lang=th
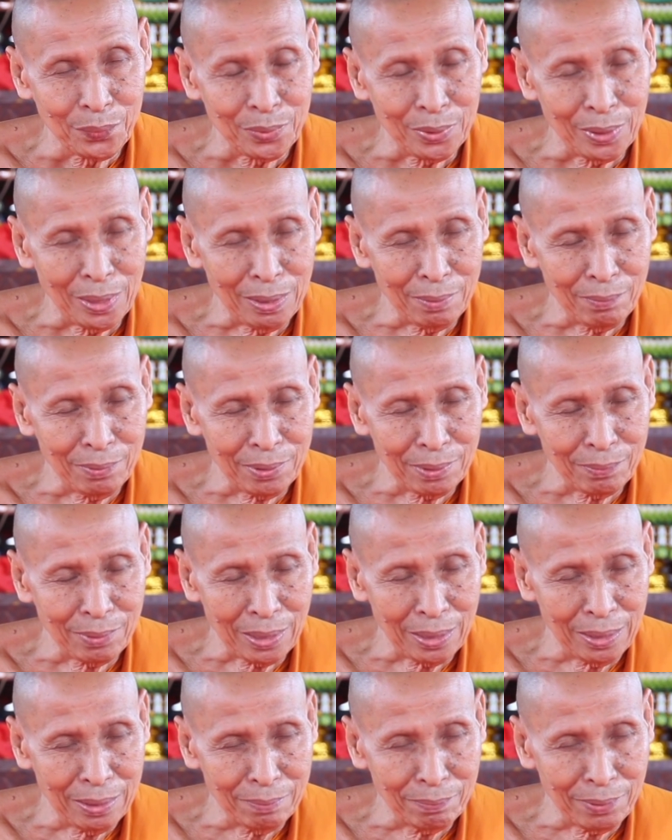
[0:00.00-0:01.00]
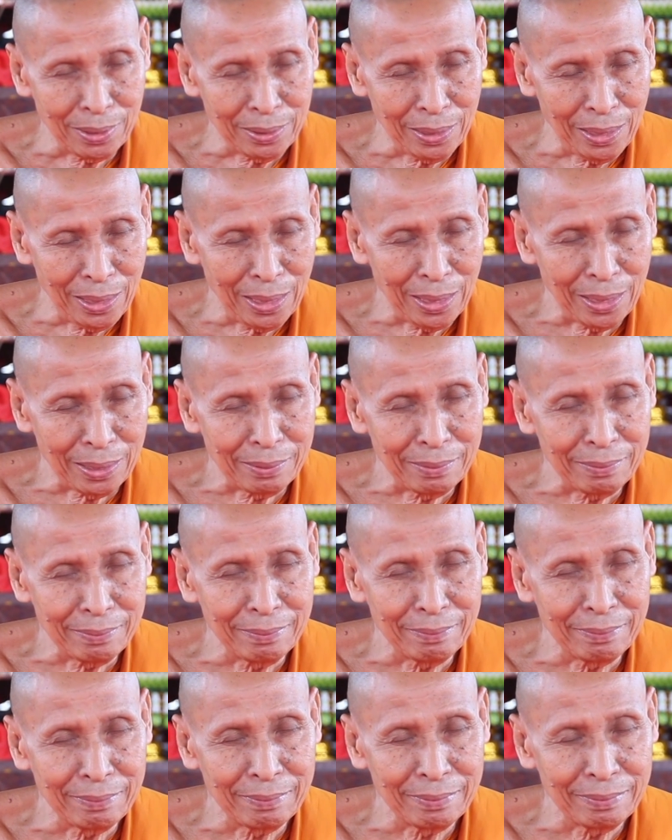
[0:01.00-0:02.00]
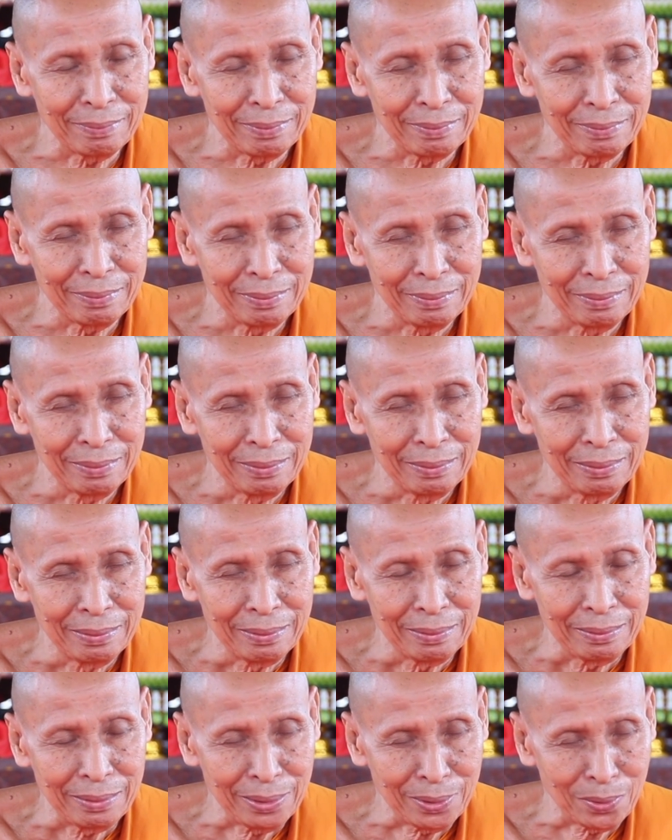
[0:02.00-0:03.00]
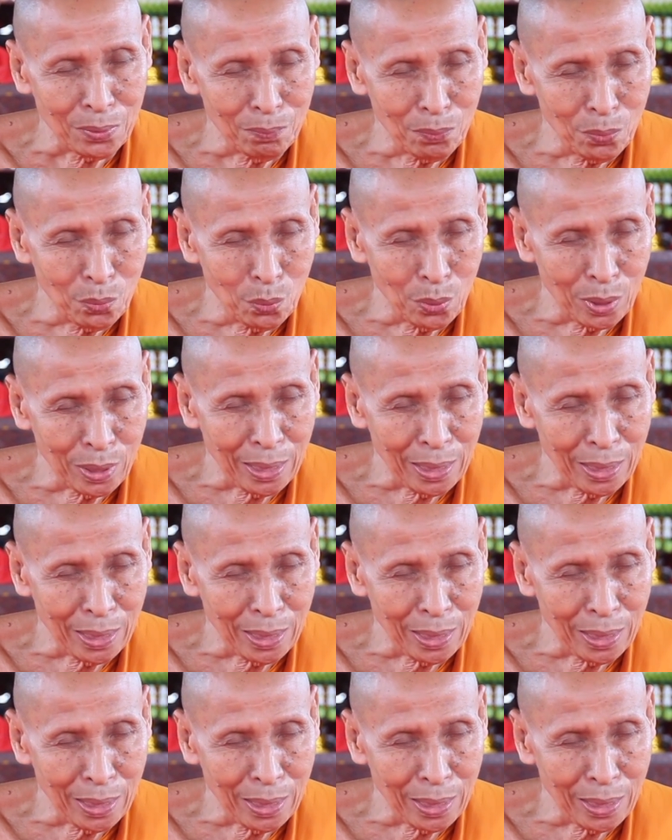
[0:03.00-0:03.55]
ฉะนั้นวิกการในประเทศที่สมควร